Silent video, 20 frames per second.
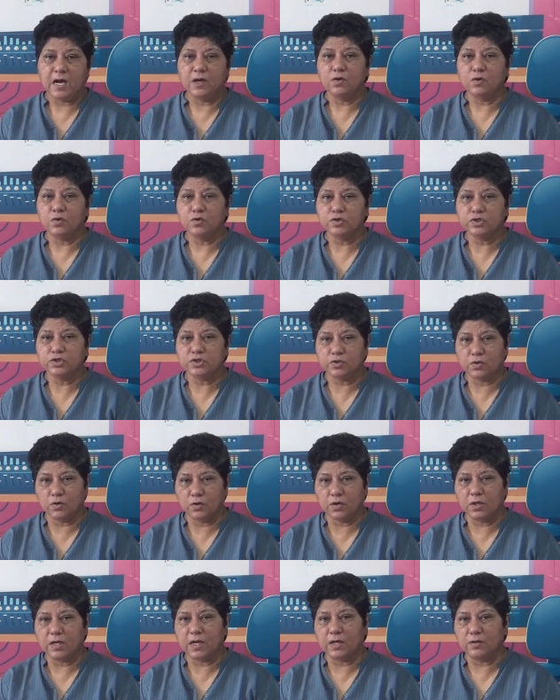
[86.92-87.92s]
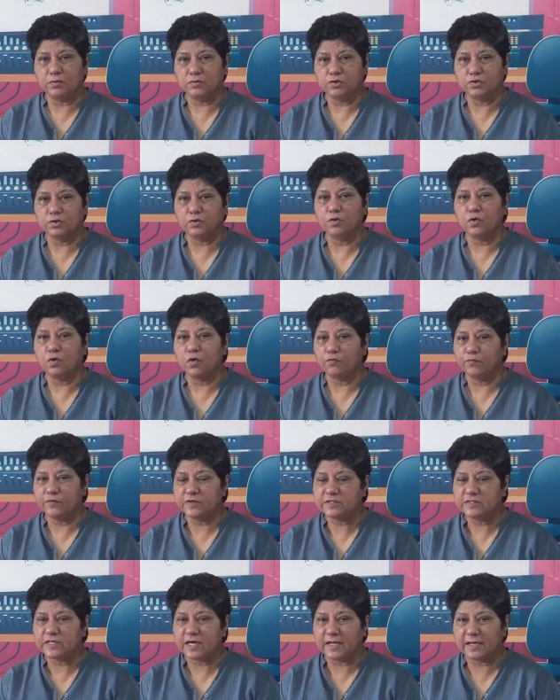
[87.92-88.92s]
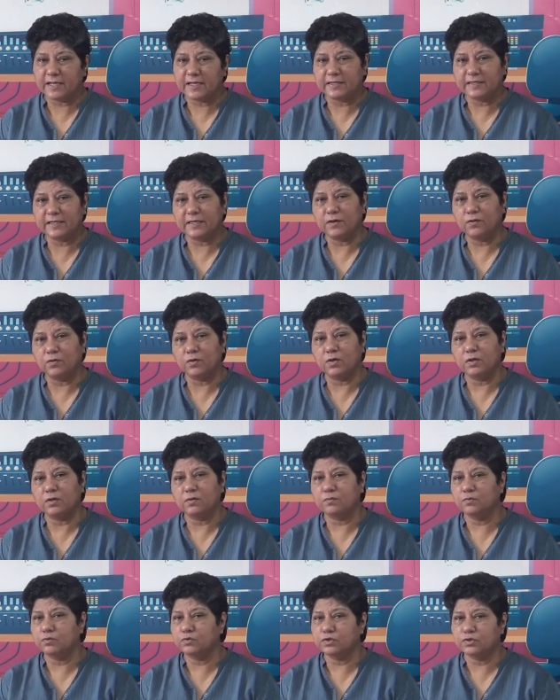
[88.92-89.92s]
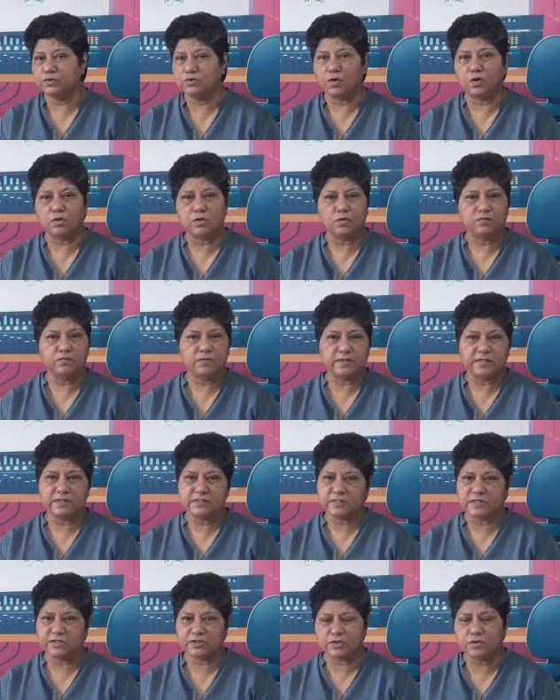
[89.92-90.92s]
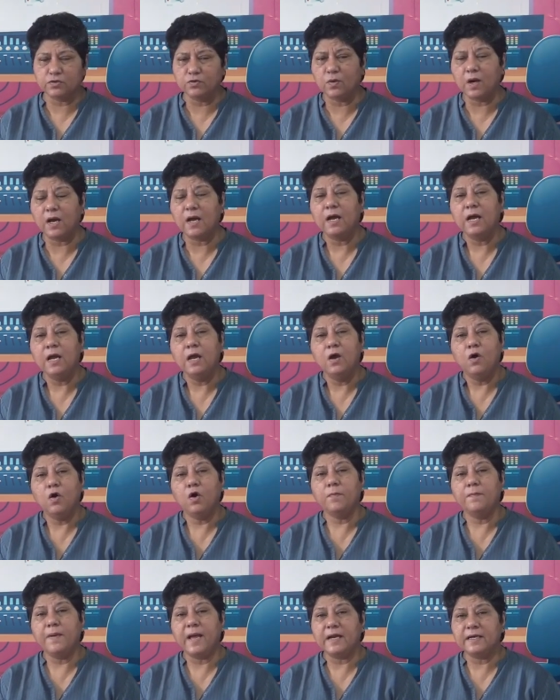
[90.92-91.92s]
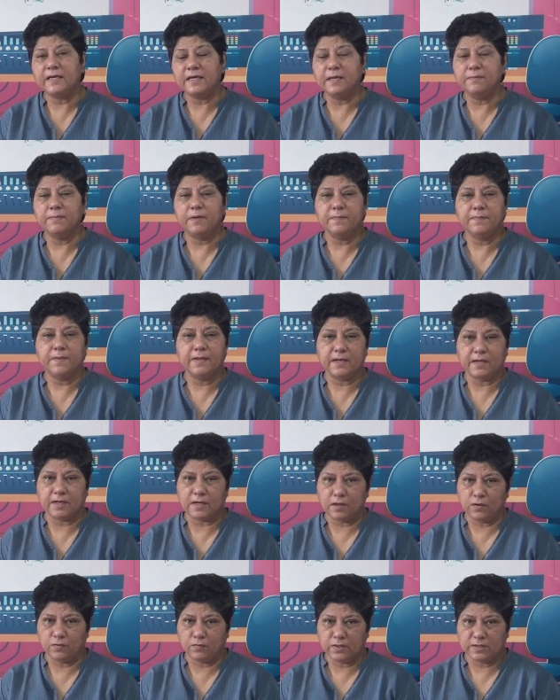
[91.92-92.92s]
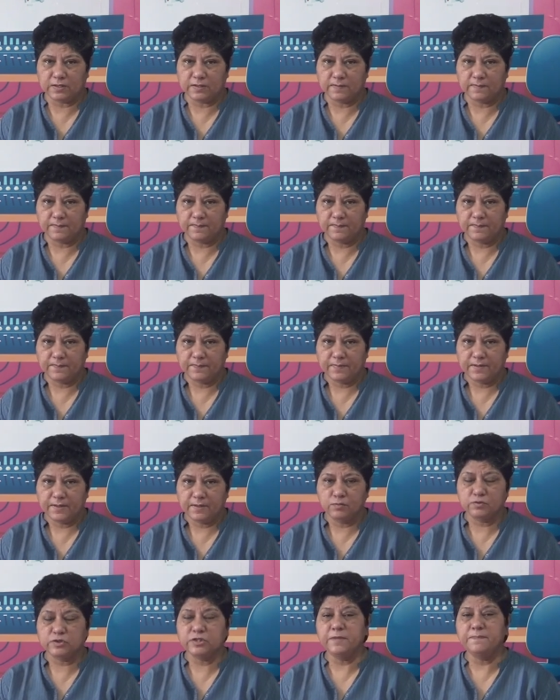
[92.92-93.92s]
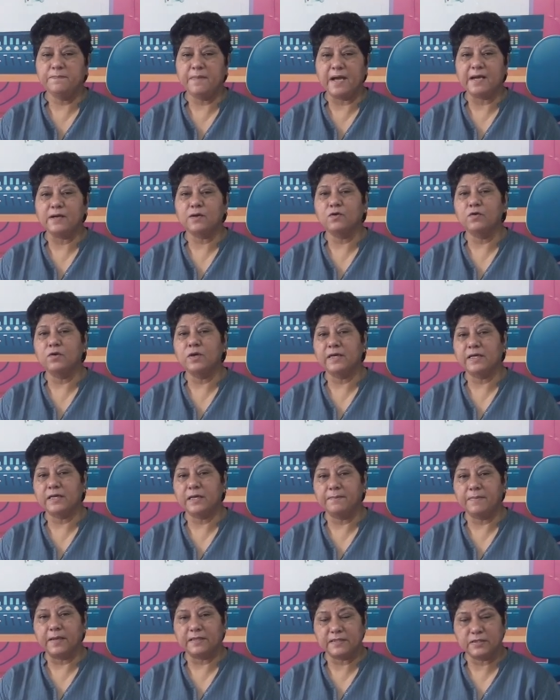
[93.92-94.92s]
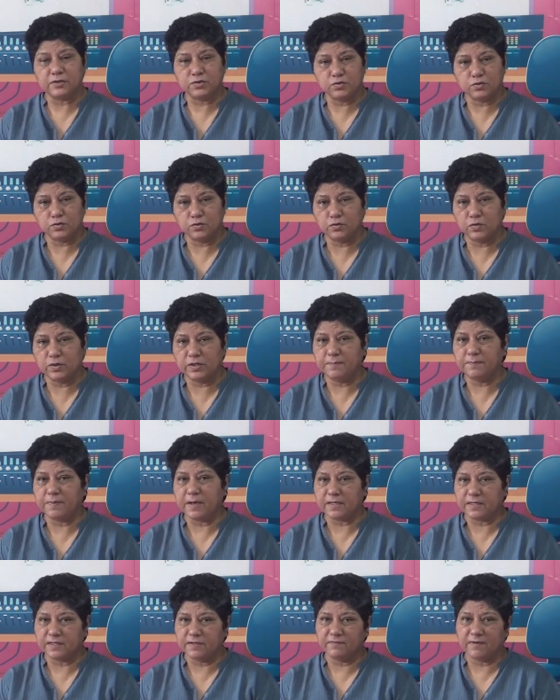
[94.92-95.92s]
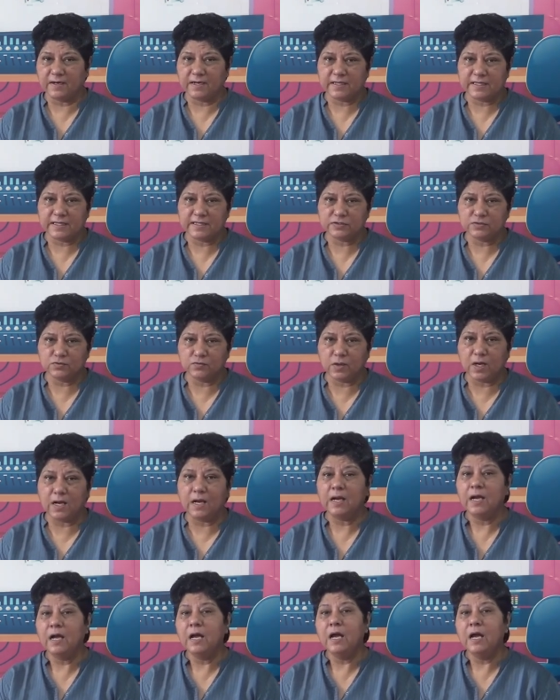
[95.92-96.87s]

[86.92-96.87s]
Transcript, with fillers: अंकुश और अनुज दोनों ऑफिस जा रहे थे और कुछ सॉर्ट ऑफ डिस्कशन हुआ और बैग टेबल पे रखा हुआ था उसी बैग को लेके बातें शुरू हुई पाकी वाला केस हुआ